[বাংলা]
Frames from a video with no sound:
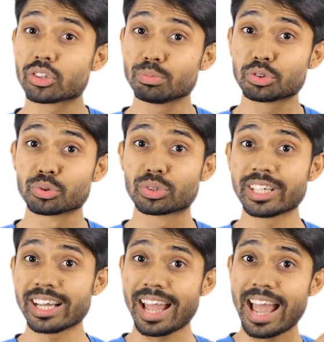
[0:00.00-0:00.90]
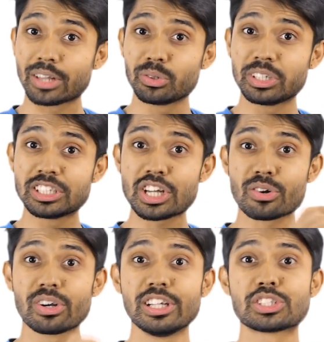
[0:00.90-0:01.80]
একদম শুরুতে এক দুই তিন চার
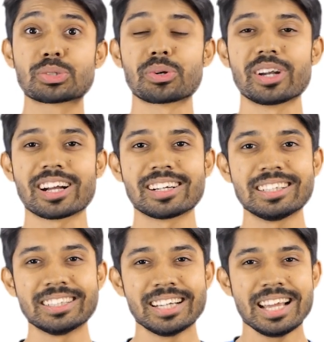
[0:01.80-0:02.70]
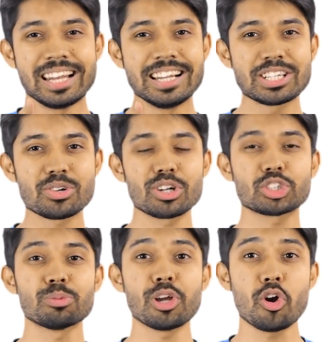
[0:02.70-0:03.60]
করে লিস্ট করে রাখা লিস্ট করার
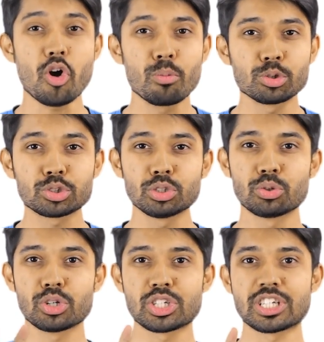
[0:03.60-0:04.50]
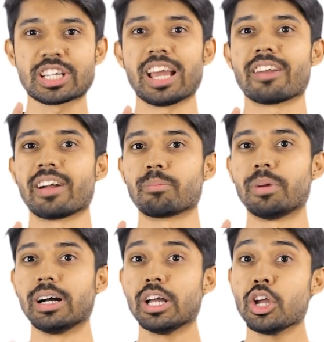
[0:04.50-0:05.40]
সময় অবশ্যই দুটো জিনিস খেয়াল
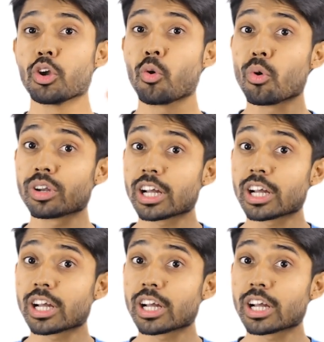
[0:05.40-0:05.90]
রাখবা কোন